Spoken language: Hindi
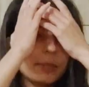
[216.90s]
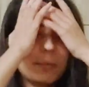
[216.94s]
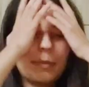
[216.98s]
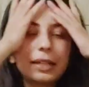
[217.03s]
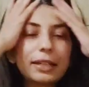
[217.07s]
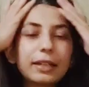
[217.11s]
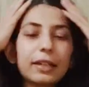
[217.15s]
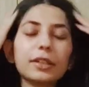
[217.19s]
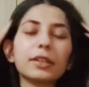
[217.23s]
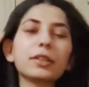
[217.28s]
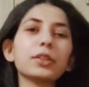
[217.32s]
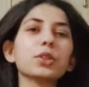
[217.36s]

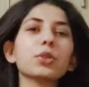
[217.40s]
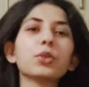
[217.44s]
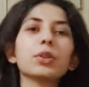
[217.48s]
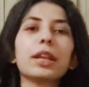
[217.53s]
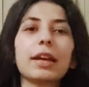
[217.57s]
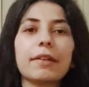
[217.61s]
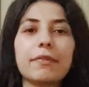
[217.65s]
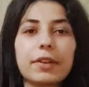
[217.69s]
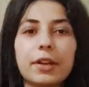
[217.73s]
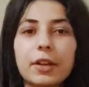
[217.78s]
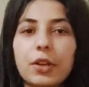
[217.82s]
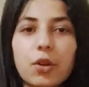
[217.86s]
बट यू
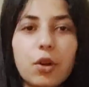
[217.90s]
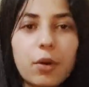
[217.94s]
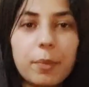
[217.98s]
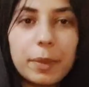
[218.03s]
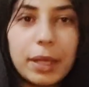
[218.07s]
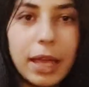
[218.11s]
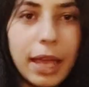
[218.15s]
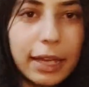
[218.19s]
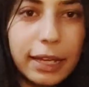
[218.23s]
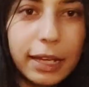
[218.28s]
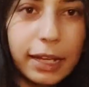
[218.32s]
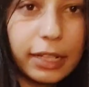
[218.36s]
नेवर नो
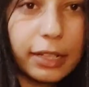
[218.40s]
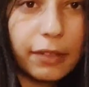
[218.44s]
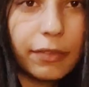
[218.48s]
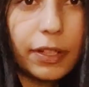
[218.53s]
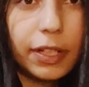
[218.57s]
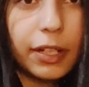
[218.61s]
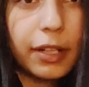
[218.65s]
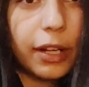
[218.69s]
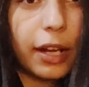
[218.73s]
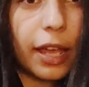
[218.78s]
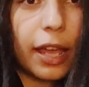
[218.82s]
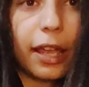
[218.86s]
मी आई कैन
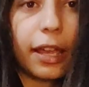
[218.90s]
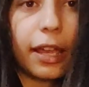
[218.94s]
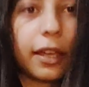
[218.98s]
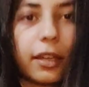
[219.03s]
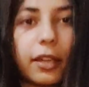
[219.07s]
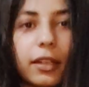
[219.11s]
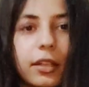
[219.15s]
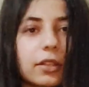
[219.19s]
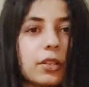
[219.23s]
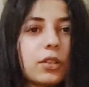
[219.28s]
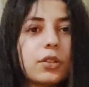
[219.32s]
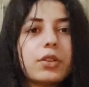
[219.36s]
इवन ट्राई
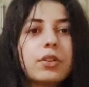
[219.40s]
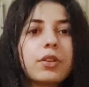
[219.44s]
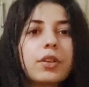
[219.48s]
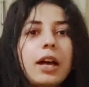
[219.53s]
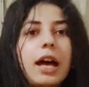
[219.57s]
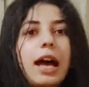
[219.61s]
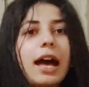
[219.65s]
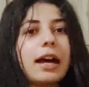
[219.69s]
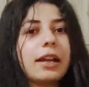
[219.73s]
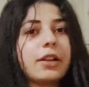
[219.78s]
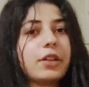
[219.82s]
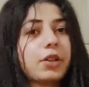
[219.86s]
यू नो
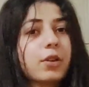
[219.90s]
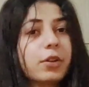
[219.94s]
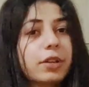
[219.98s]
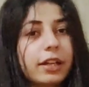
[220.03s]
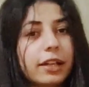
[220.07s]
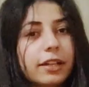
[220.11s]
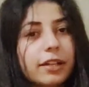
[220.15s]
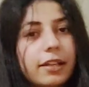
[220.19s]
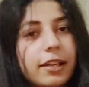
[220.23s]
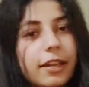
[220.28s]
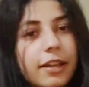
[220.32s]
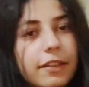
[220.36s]
आई डोंट
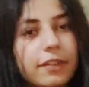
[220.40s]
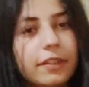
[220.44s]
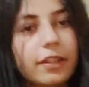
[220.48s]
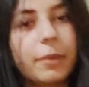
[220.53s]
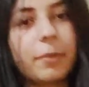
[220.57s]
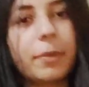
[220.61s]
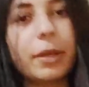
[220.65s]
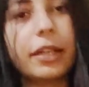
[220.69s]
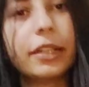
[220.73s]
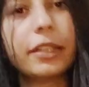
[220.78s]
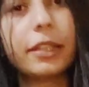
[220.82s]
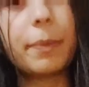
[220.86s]
अंडर
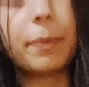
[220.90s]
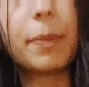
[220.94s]
एस्टिमेट